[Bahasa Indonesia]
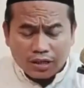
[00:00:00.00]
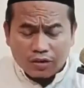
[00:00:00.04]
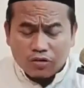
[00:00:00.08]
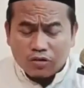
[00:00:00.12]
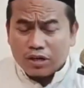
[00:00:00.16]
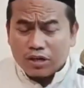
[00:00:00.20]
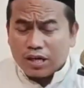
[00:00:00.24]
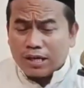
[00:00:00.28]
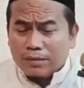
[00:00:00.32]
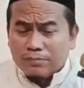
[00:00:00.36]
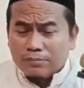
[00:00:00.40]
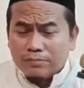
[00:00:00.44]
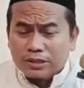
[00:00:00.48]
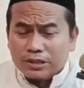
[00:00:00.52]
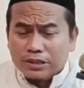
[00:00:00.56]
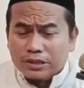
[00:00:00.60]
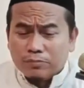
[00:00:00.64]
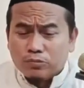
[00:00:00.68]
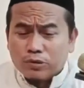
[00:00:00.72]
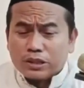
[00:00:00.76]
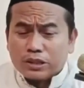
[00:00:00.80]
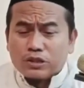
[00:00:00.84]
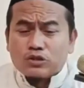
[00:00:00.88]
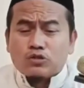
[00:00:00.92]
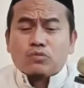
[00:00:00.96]
Kolami
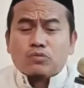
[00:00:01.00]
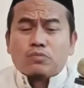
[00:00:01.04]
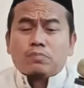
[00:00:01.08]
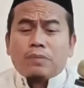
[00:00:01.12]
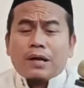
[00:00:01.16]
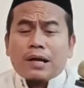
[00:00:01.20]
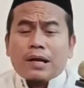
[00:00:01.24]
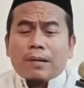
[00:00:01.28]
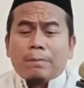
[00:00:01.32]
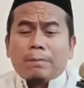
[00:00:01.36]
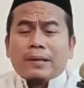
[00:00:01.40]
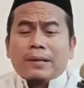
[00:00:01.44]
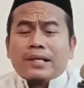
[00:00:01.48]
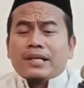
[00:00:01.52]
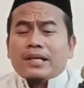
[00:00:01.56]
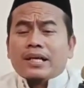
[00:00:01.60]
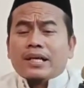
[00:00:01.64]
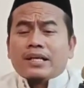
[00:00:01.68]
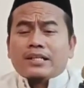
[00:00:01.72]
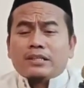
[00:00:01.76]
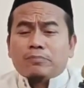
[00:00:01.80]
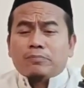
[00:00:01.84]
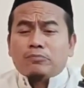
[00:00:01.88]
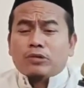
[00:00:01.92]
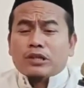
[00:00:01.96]
dibuat sumpah,
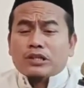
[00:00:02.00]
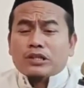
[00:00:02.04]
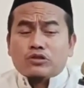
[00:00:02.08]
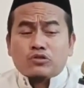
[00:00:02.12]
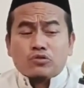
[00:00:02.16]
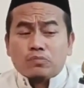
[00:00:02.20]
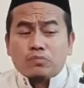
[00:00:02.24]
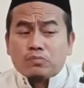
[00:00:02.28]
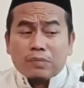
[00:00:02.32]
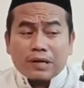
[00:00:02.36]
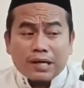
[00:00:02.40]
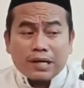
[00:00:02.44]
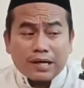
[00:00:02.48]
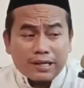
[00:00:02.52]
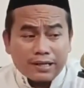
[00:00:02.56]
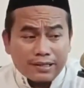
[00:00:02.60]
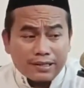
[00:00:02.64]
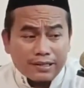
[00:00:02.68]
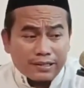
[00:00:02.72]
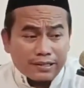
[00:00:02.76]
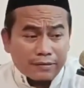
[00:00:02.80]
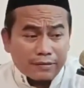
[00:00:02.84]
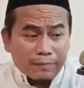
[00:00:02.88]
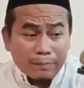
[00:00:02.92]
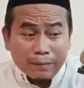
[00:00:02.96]
pena dibuat sumpah.
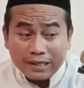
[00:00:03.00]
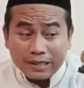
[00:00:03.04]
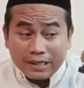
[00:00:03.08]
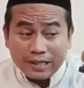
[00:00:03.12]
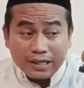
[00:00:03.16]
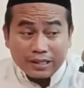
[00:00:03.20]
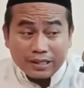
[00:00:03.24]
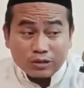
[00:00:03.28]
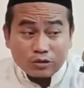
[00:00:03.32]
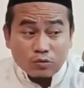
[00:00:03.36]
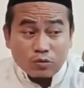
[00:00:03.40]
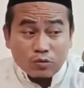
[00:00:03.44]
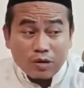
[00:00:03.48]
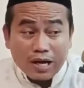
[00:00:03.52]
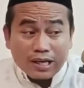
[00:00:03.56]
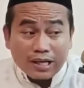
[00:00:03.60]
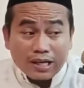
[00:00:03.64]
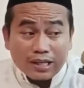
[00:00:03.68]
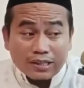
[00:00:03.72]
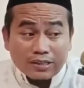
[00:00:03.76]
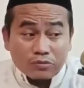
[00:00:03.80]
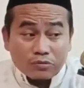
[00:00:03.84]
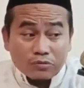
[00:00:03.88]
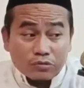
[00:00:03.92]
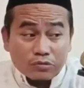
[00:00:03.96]
Pena itu
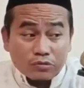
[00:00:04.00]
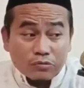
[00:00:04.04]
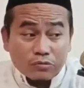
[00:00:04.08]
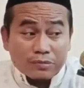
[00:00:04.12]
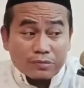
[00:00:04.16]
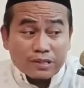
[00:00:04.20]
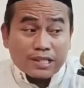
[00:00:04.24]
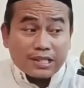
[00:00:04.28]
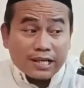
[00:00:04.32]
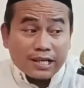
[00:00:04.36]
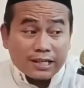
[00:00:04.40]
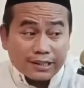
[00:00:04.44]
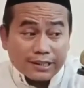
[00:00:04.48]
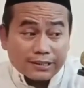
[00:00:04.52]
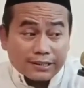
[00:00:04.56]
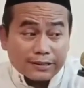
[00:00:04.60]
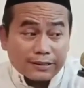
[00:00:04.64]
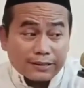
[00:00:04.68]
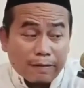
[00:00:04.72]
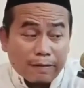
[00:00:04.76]
alat untuk mencatat.